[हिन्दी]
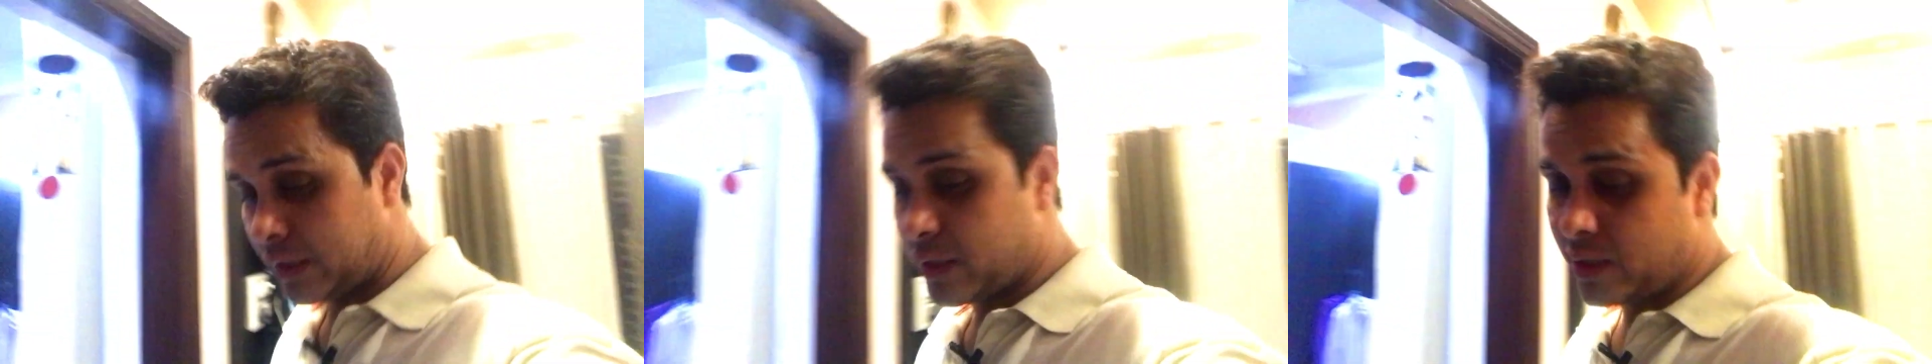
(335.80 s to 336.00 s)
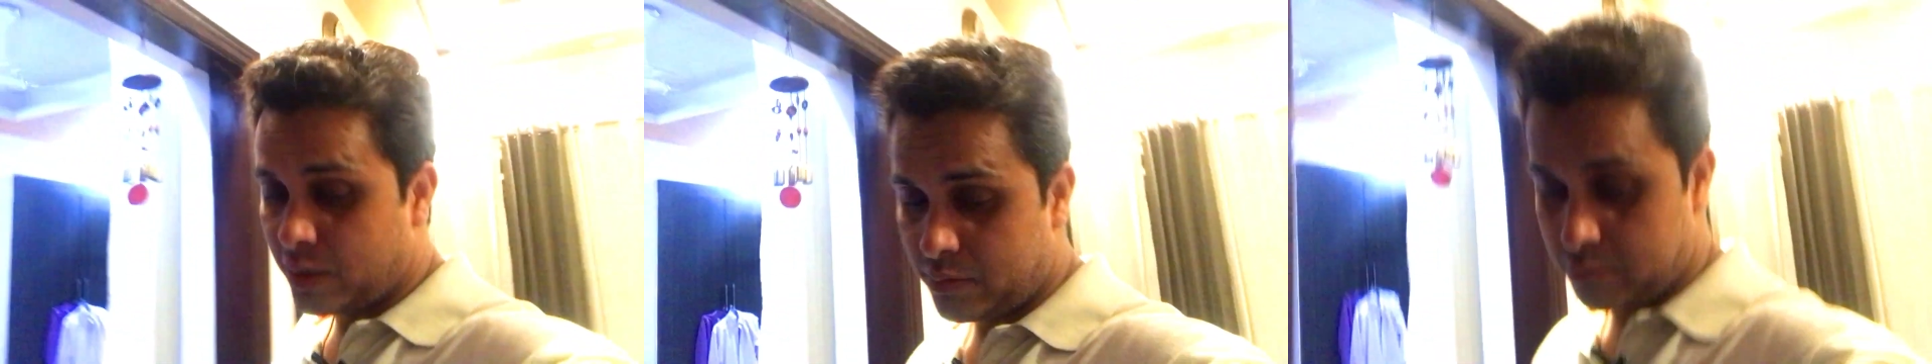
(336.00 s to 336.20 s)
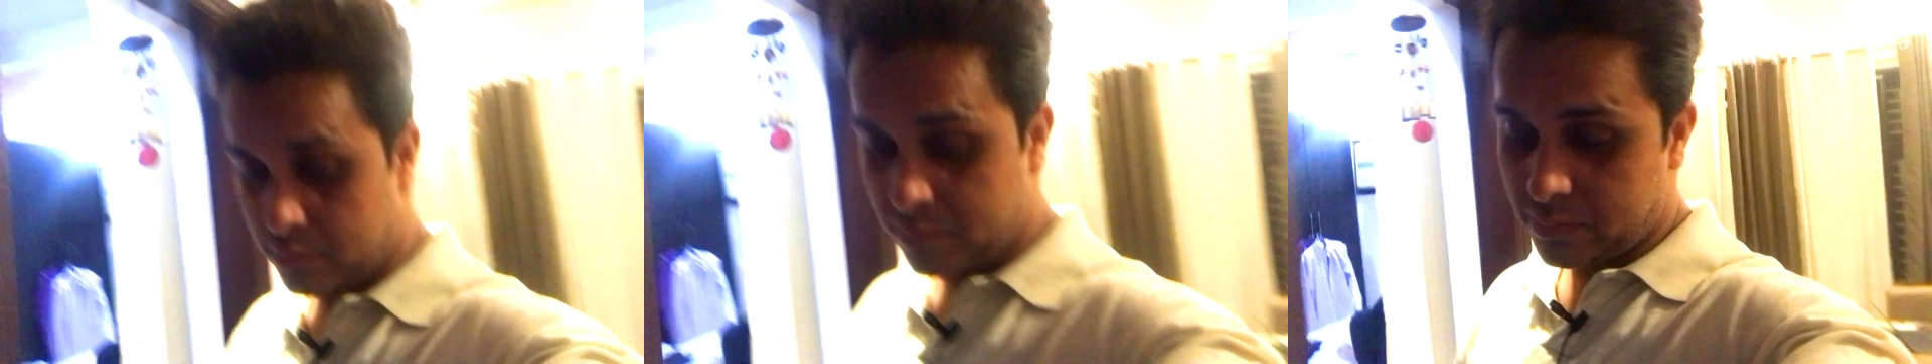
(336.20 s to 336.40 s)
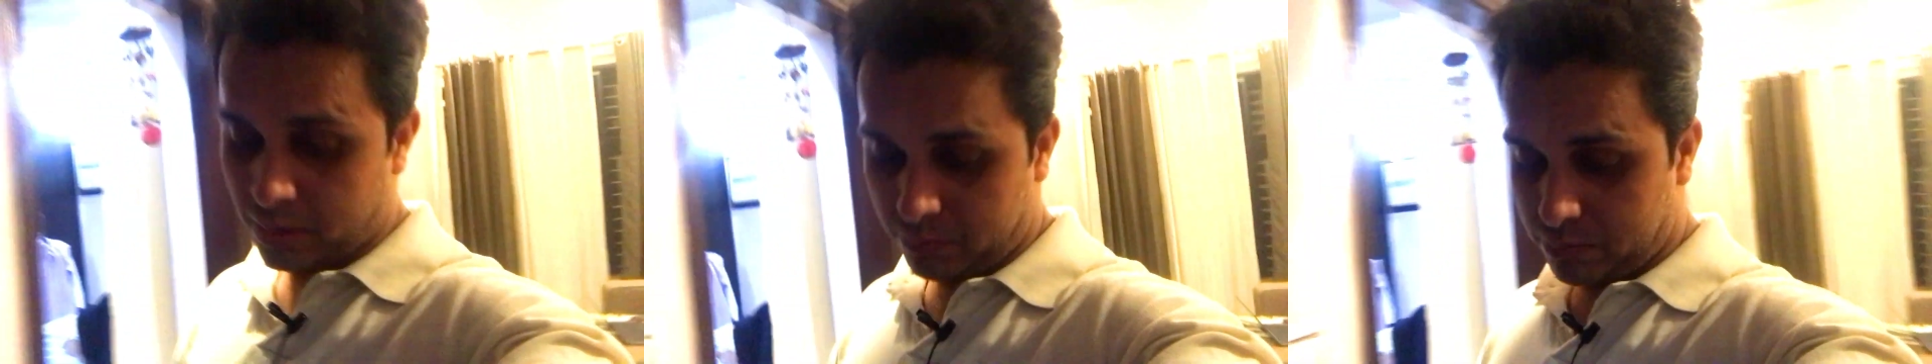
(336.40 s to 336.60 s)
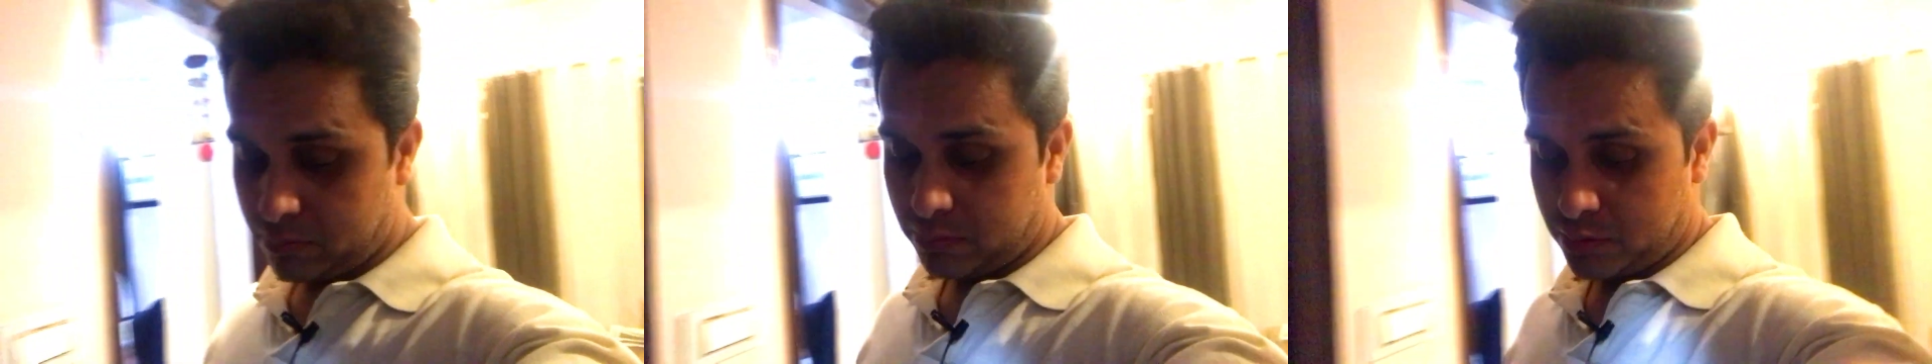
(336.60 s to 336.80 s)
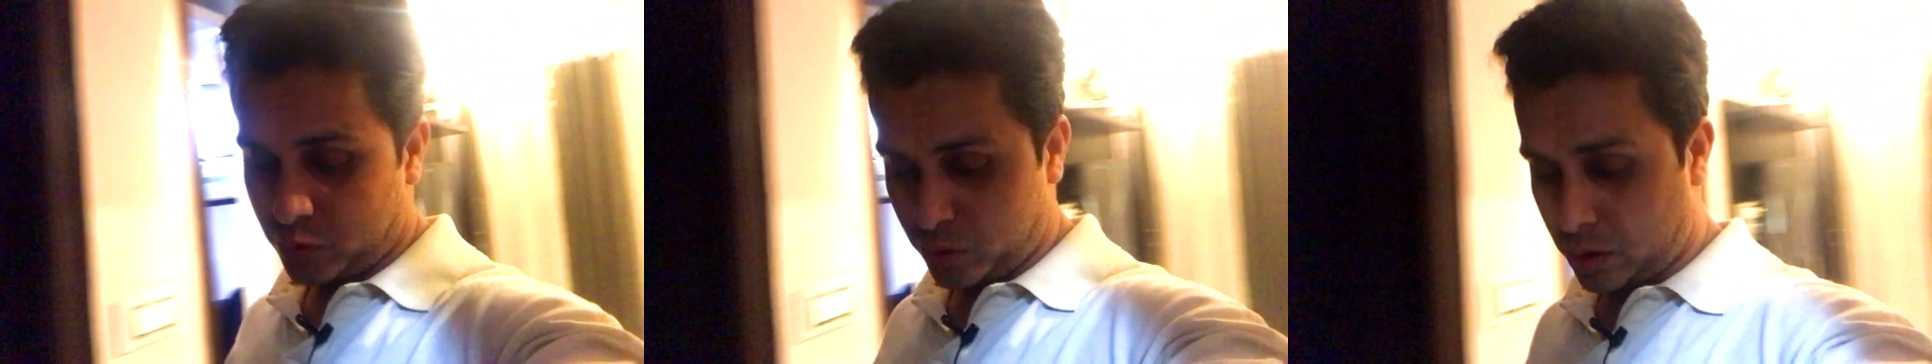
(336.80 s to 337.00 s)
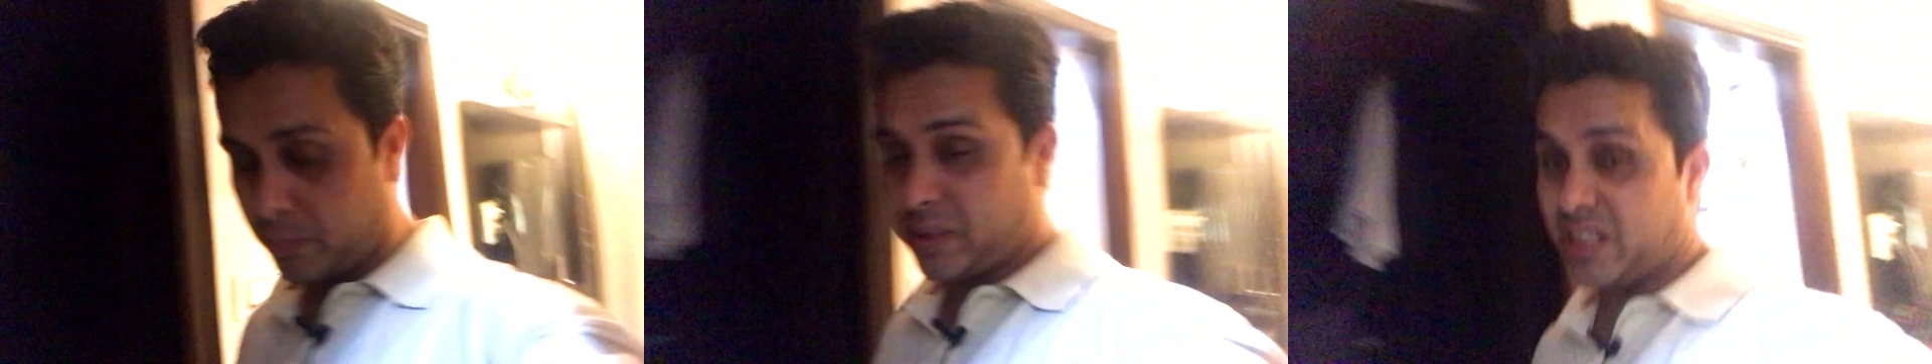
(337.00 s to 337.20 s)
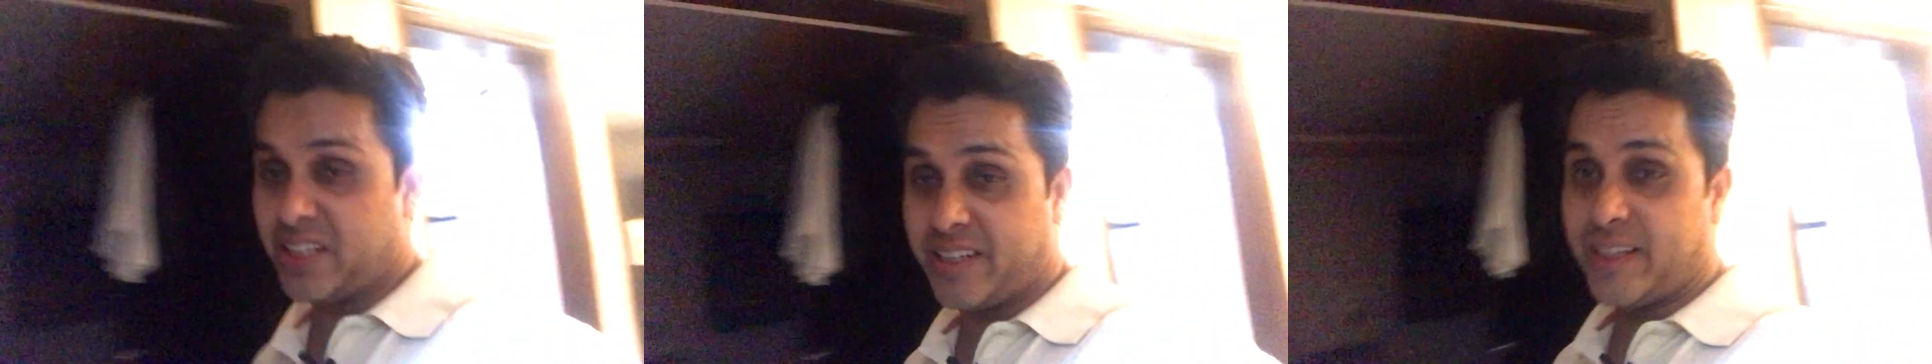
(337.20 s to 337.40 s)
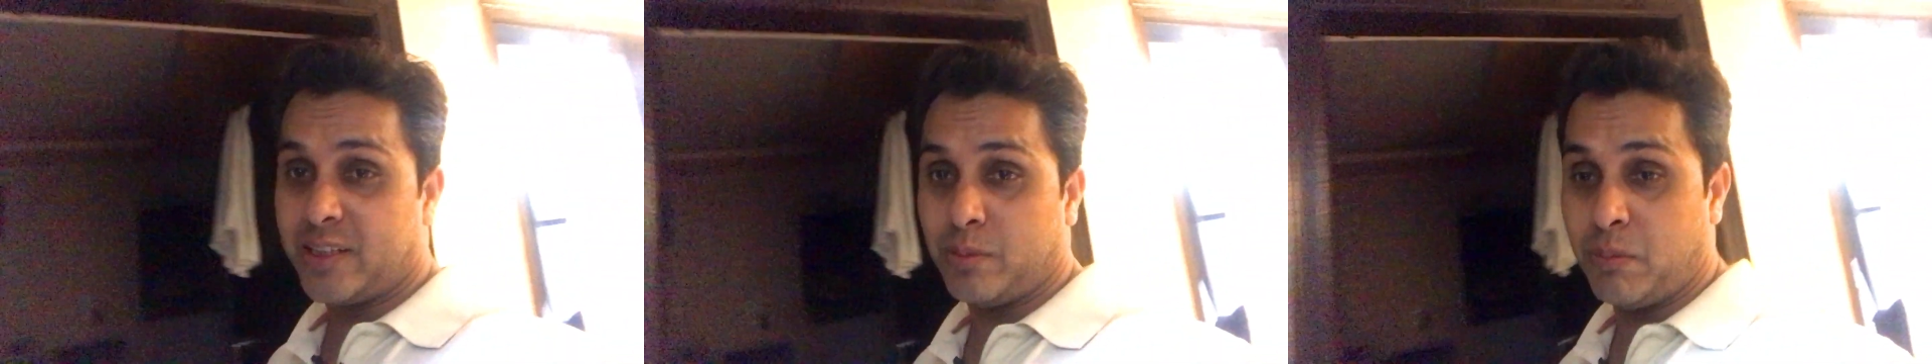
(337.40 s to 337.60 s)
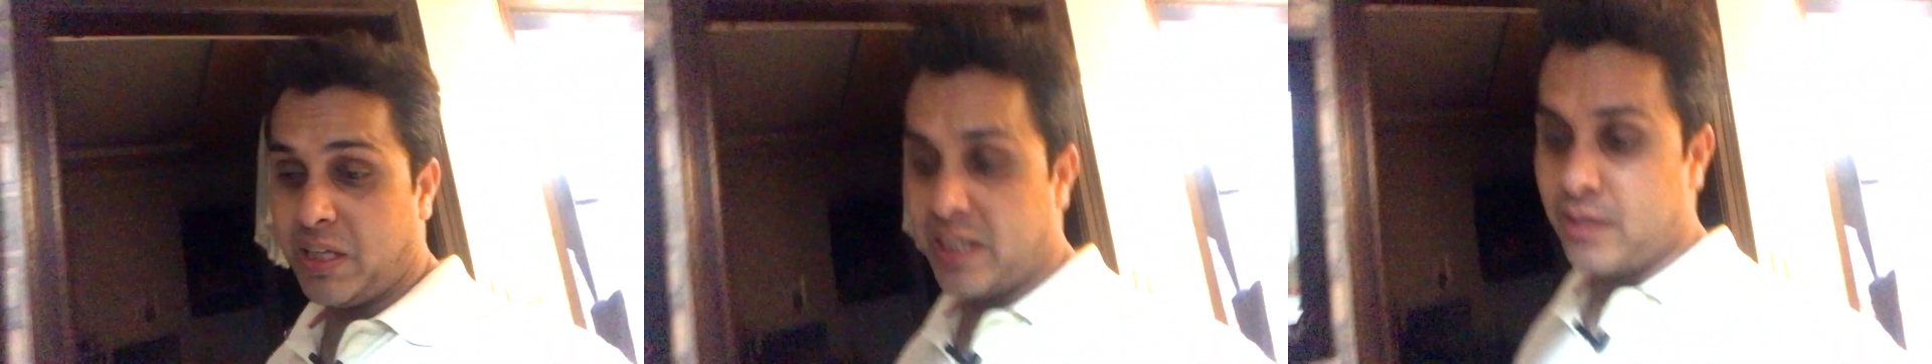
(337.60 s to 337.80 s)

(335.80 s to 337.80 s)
फाइनली हम सामान लेने गए थे मिल